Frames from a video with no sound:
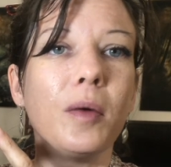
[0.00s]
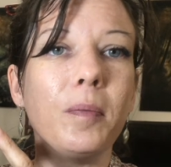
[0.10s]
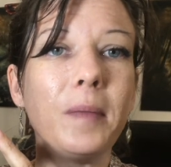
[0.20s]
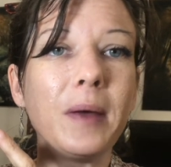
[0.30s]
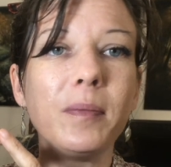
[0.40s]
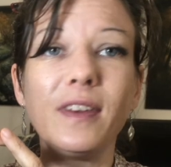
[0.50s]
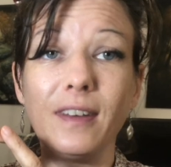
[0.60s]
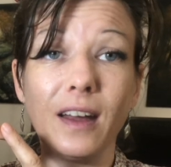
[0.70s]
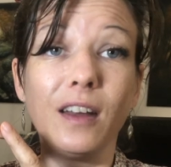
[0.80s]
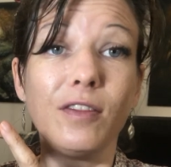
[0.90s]
même
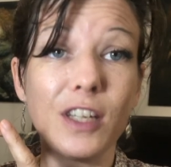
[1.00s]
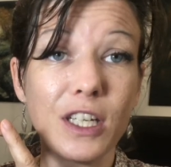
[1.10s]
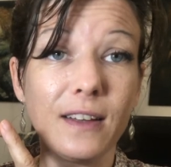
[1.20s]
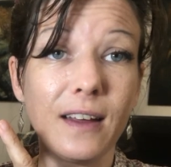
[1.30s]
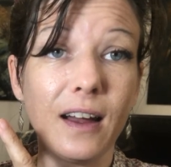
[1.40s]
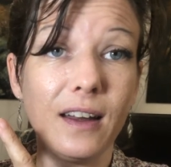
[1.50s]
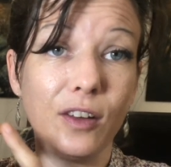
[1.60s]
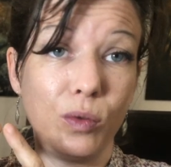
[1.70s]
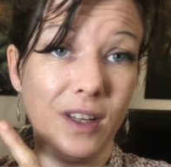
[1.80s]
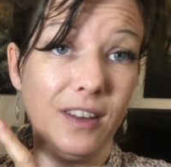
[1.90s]
si elle est végétale et
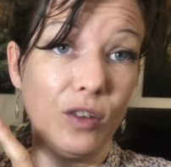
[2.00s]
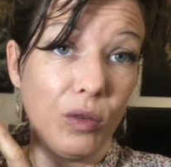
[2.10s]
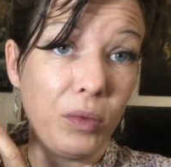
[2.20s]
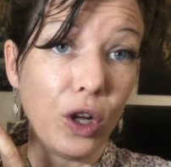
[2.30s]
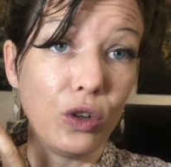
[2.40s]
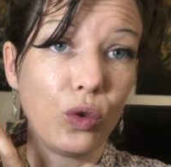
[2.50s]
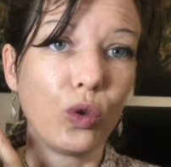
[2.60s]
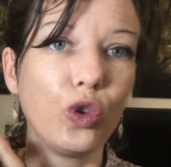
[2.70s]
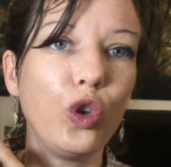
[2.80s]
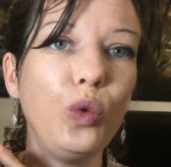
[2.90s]
soi-disant bonne,
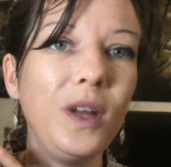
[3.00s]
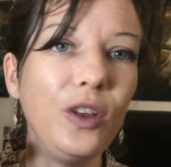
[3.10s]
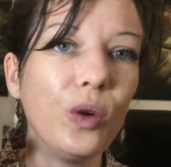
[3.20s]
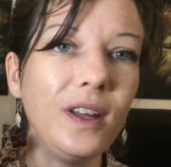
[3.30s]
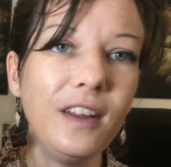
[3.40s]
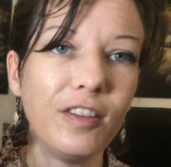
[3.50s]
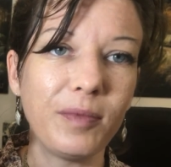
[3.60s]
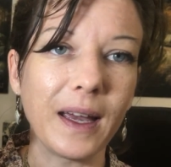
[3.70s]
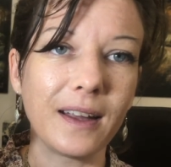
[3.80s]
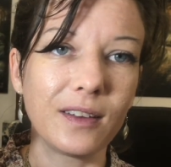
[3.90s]
donc de l'huile d'olive
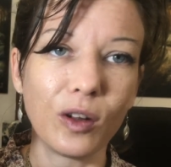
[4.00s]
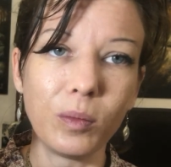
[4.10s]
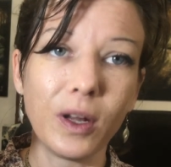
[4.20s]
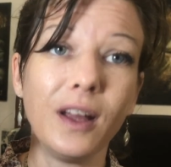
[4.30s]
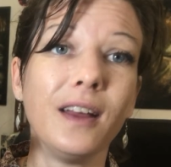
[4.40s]
par exemple,